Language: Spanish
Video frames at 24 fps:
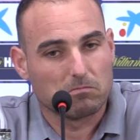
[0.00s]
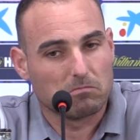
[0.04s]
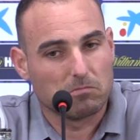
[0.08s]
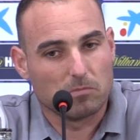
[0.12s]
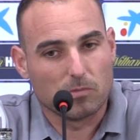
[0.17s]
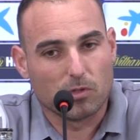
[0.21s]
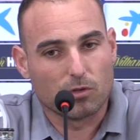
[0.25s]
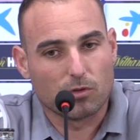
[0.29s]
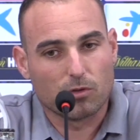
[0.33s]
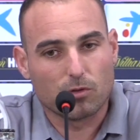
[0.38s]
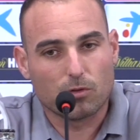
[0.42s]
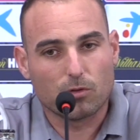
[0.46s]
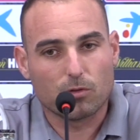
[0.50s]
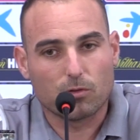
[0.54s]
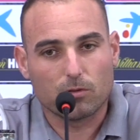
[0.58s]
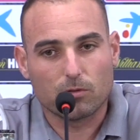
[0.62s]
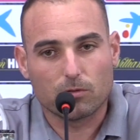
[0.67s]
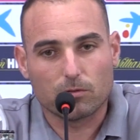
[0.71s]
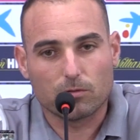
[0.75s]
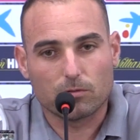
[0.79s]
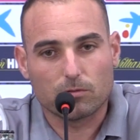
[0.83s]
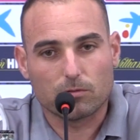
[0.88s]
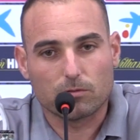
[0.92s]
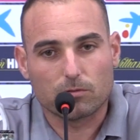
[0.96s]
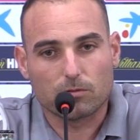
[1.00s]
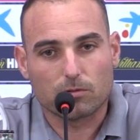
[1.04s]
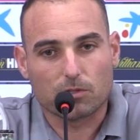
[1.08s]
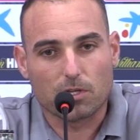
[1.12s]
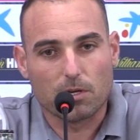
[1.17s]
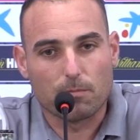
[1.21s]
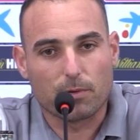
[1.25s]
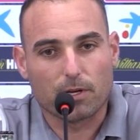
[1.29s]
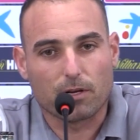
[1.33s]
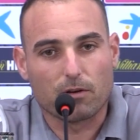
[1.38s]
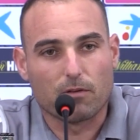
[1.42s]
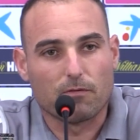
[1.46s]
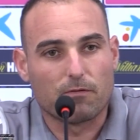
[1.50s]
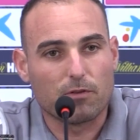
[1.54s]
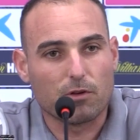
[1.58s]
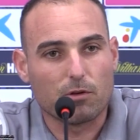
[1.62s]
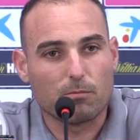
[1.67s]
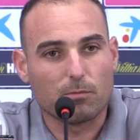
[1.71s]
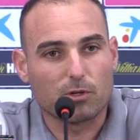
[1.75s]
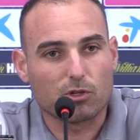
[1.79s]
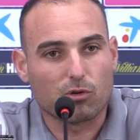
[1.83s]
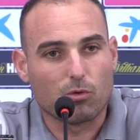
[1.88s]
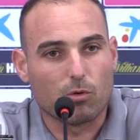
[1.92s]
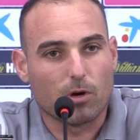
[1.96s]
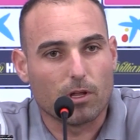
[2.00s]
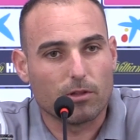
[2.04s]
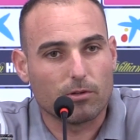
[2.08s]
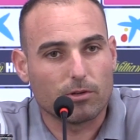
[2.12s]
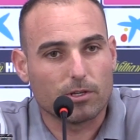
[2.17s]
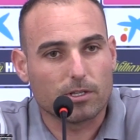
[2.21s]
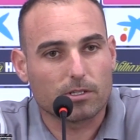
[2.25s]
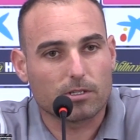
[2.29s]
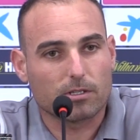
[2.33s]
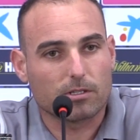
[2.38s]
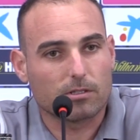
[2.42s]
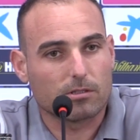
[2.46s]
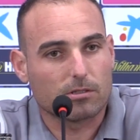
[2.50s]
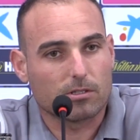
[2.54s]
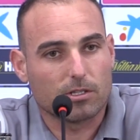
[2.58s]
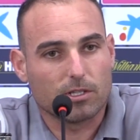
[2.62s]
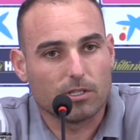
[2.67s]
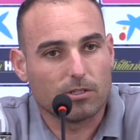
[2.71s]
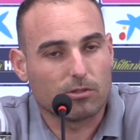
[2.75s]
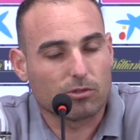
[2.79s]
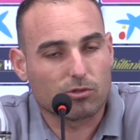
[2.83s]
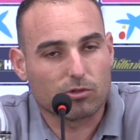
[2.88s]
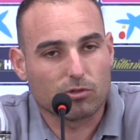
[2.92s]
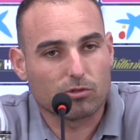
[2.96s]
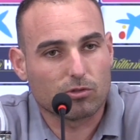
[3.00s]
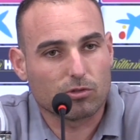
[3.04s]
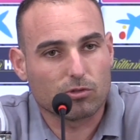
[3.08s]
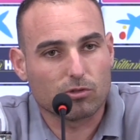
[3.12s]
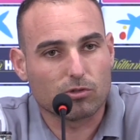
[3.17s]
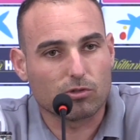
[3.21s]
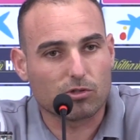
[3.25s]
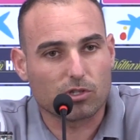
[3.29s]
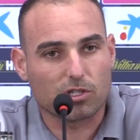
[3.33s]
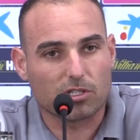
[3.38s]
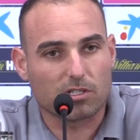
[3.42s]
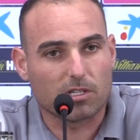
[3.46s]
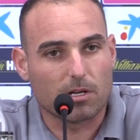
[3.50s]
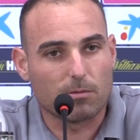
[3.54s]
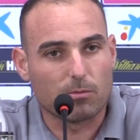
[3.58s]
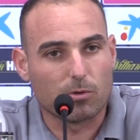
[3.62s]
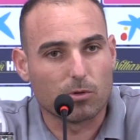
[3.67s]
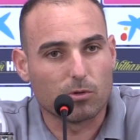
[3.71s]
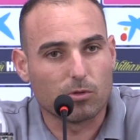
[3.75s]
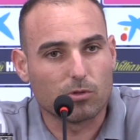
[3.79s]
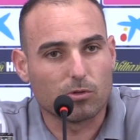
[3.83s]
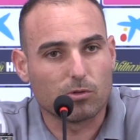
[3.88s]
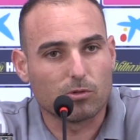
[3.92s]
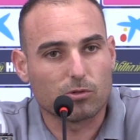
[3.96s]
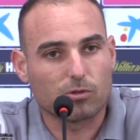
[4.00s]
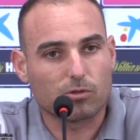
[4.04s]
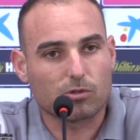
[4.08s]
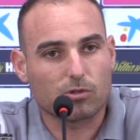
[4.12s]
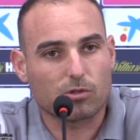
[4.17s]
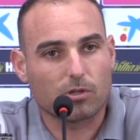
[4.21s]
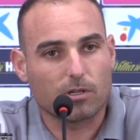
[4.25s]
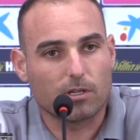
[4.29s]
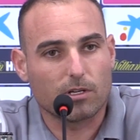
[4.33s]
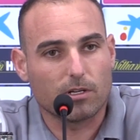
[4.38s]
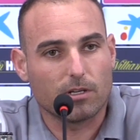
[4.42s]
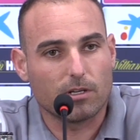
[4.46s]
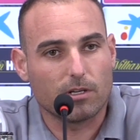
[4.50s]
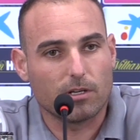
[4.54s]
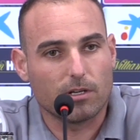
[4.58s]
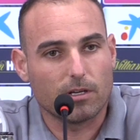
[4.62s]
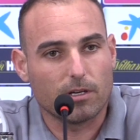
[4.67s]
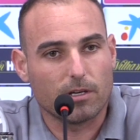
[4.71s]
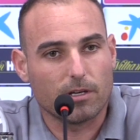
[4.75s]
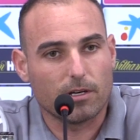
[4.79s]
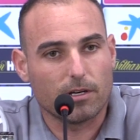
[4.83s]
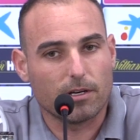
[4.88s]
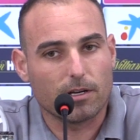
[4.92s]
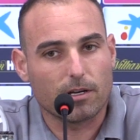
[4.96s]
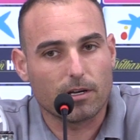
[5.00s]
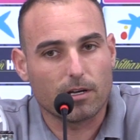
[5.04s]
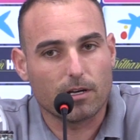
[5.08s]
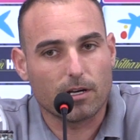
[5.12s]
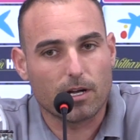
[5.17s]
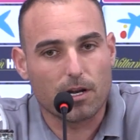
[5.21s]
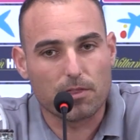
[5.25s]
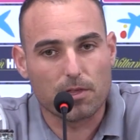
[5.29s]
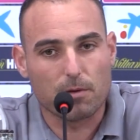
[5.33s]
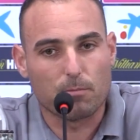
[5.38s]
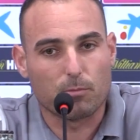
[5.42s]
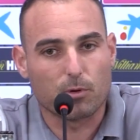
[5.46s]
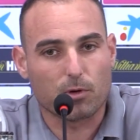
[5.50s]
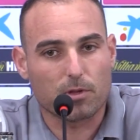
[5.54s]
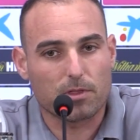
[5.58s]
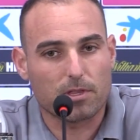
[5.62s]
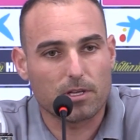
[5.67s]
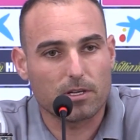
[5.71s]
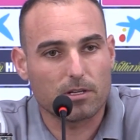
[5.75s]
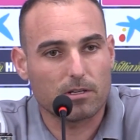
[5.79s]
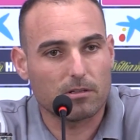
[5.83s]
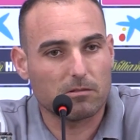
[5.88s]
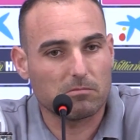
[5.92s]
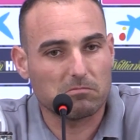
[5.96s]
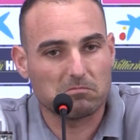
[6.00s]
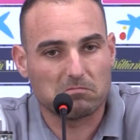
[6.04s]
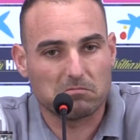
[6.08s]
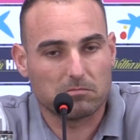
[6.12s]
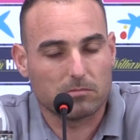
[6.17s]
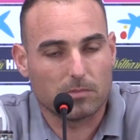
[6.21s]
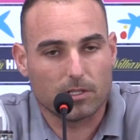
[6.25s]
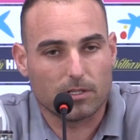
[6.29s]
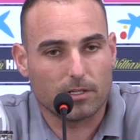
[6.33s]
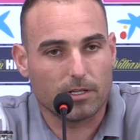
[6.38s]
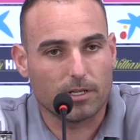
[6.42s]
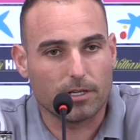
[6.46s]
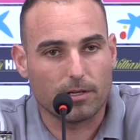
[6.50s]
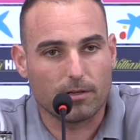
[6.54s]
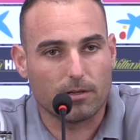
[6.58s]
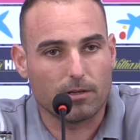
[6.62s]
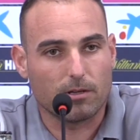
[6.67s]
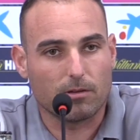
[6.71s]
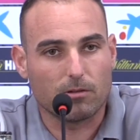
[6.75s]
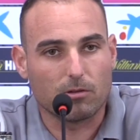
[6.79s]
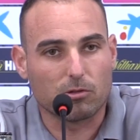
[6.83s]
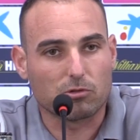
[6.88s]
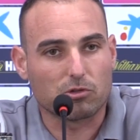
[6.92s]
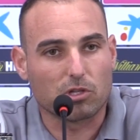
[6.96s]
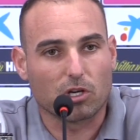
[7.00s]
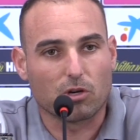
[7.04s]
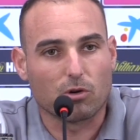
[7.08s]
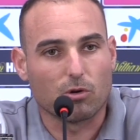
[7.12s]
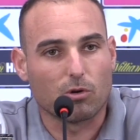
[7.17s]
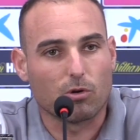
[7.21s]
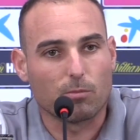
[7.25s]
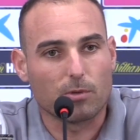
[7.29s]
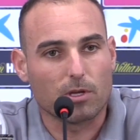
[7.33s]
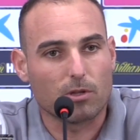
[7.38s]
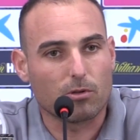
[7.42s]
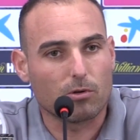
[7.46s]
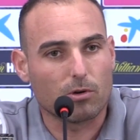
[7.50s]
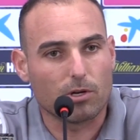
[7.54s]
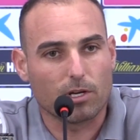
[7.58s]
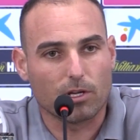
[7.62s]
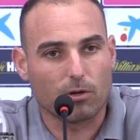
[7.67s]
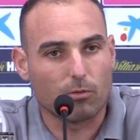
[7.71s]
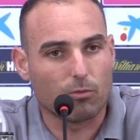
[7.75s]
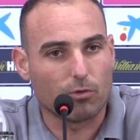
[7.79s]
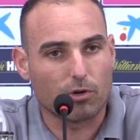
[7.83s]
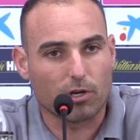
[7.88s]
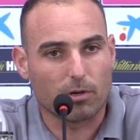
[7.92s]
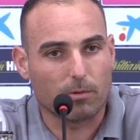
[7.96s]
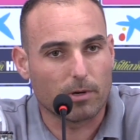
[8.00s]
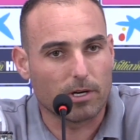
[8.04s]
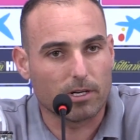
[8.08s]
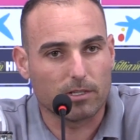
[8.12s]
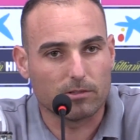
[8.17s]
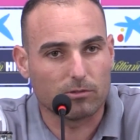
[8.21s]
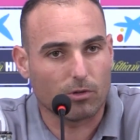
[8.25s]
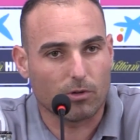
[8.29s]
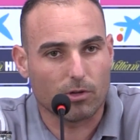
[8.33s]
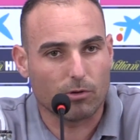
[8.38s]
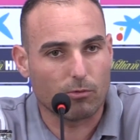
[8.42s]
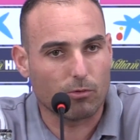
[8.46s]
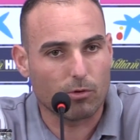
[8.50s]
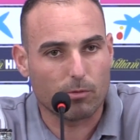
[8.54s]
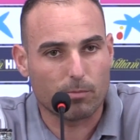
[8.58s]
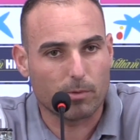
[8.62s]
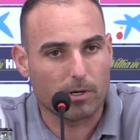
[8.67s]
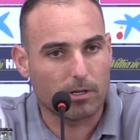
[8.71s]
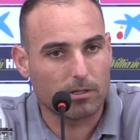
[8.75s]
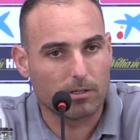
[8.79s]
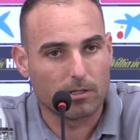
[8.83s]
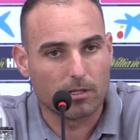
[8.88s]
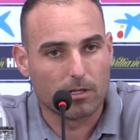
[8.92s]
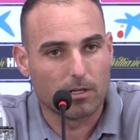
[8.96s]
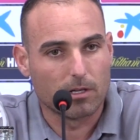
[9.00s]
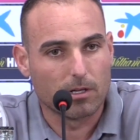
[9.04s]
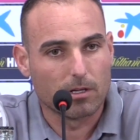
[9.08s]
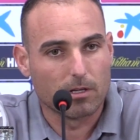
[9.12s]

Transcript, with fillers: Yo siempre confío en mis jugadores. Si nosotros estamos eh, al 100%, eh, no tengo miedo a ningún rival en toda Europa.